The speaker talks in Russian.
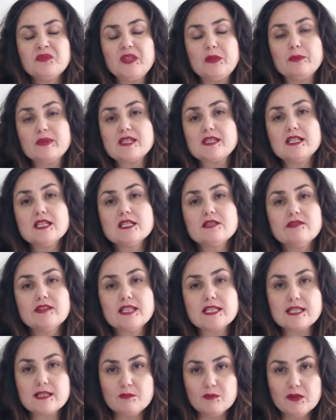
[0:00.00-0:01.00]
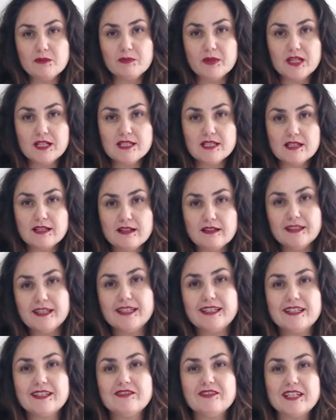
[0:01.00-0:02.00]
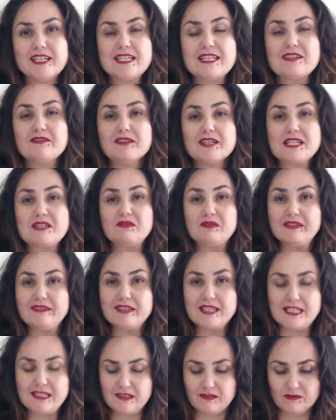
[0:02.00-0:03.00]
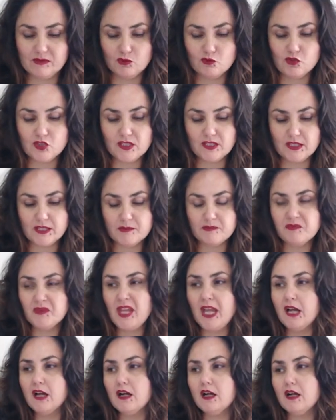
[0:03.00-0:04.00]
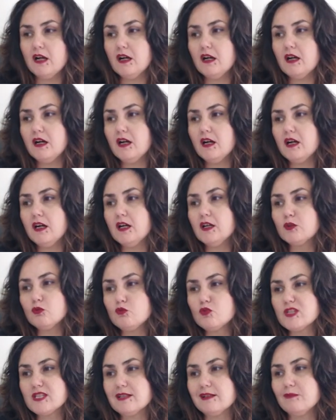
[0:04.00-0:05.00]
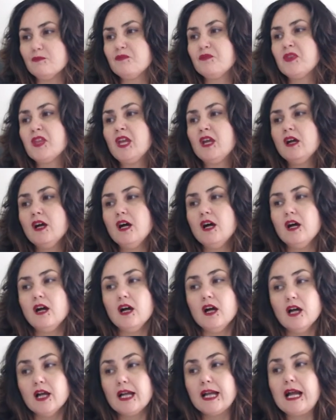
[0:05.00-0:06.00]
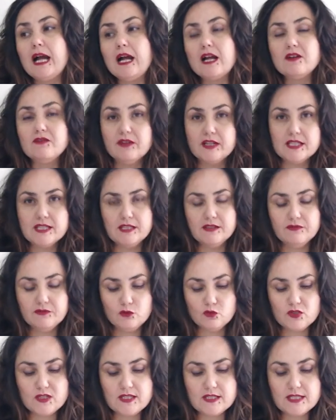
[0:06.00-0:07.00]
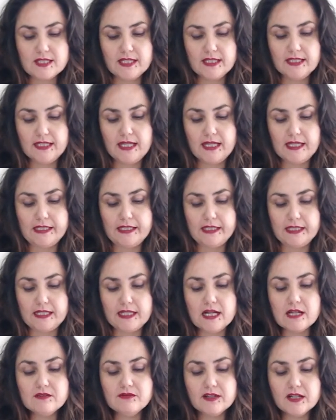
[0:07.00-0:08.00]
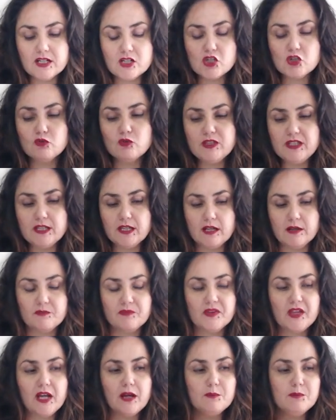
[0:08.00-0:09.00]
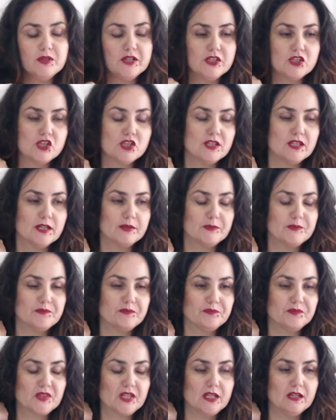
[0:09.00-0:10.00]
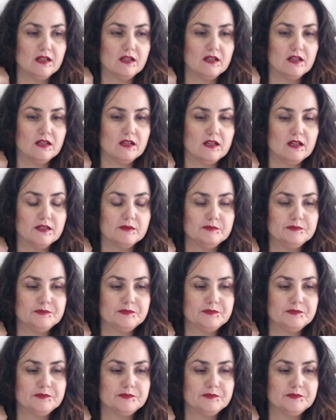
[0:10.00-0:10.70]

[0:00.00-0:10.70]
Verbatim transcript: непосредственно сама практика, она, как говорится, вас выведет в нужное э, русло. Как войти в то состояние? Как вхожу я? Обычно... Э,